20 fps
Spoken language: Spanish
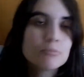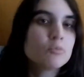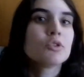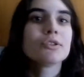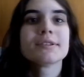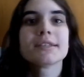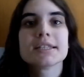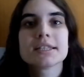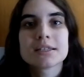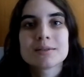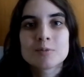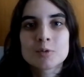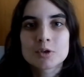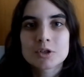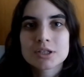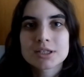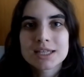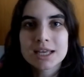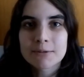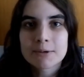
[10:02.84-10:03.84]
muchísimo
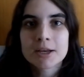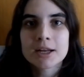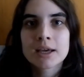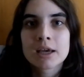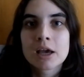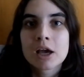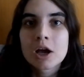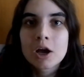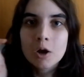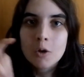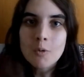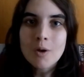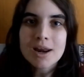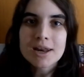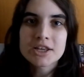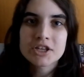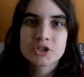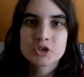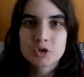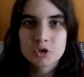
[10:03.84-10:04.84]
saber
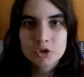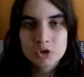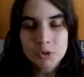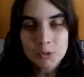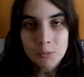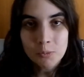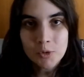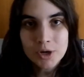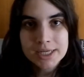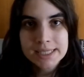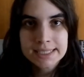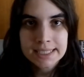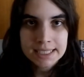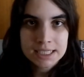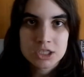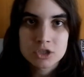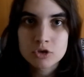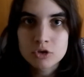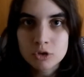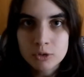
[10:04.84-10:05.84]
cuáles son
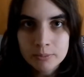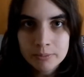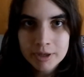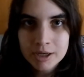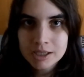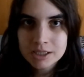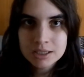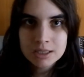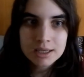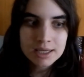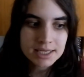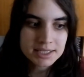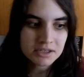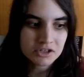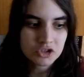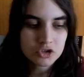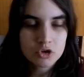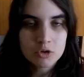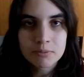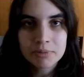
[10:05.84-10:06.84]
vuestras compras,
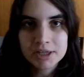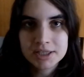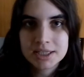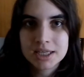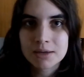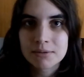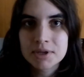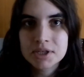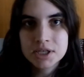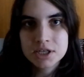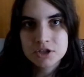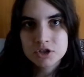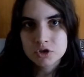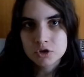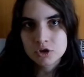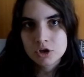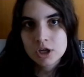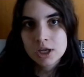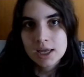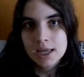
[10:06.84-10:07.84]
esas compras que habéis
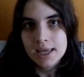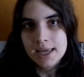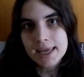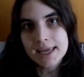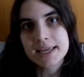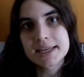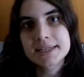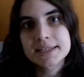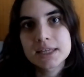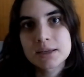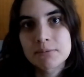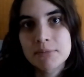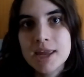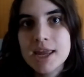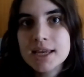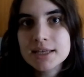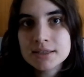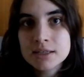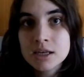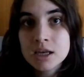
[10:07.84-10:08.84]
hecho este
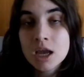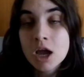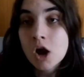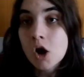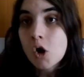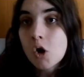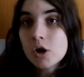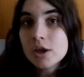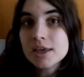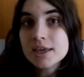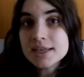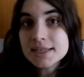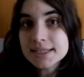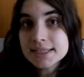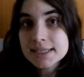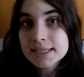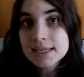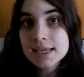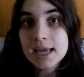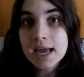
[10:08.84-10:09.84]
mes y
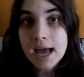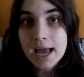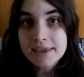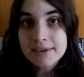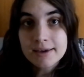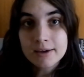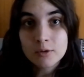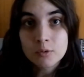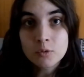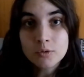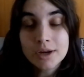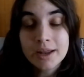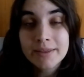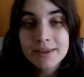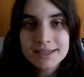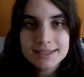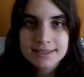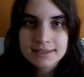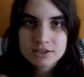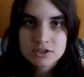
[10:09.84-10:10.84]
si hay alguna de
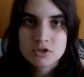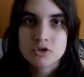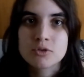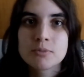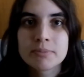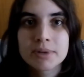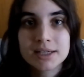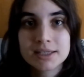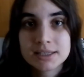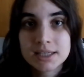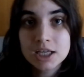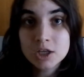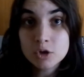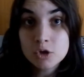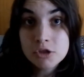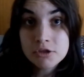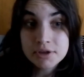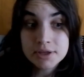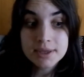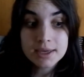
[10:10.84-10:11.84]
estas compras que
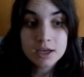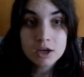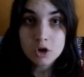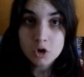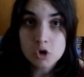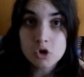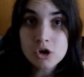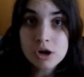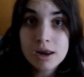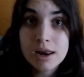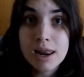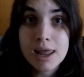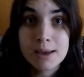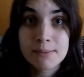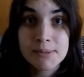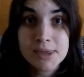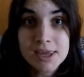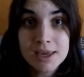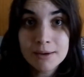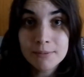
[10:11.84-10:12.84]
coincide con la
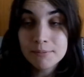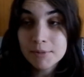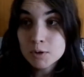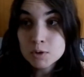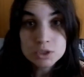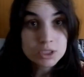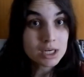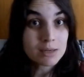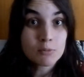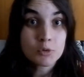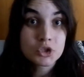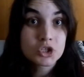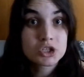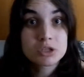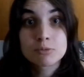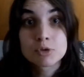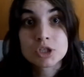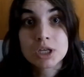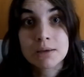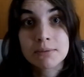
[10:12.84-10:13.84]
mía, me gustaría
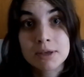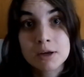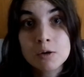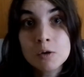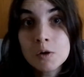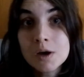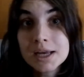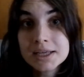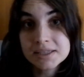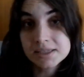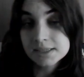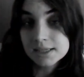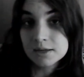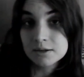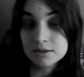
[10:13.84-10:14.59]
muchísimo saberlo. Así